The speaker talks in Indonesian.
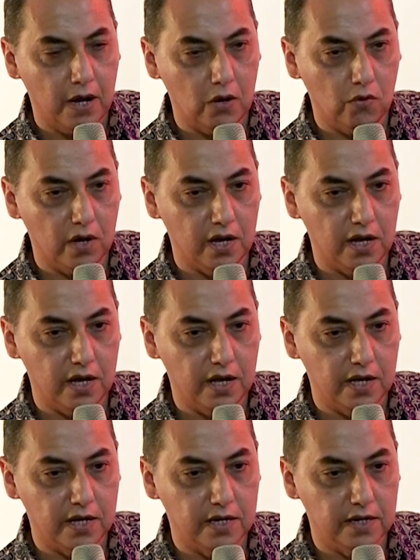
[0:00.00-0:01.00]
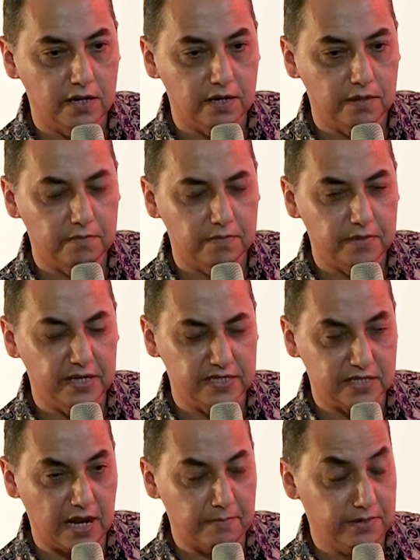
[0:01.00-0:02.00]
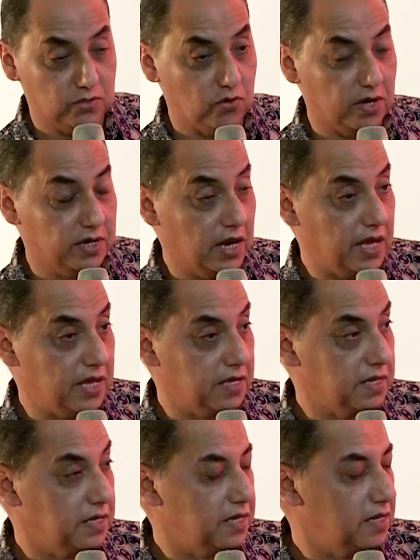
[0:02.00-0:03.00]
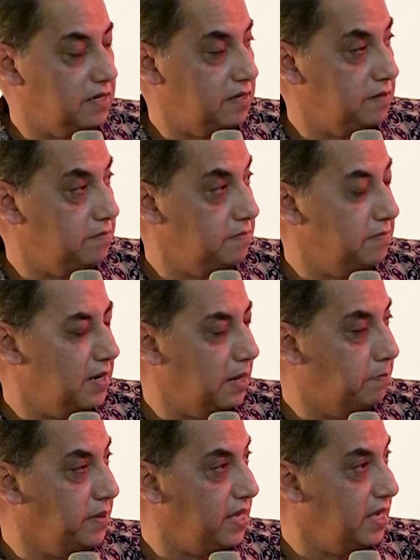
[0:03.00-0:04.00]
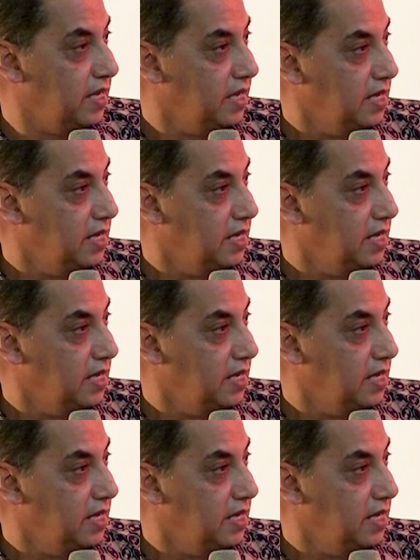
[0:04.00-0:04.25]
bahwa um, Islam itu adalah um, lebih